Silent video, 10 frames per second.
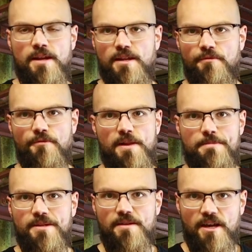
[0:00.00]
Dafür
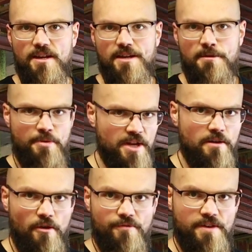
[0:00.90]
fehlen mir leider die
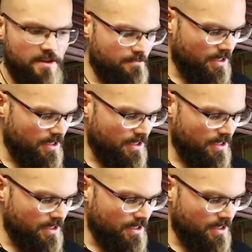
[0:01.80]
Pinne, auf denen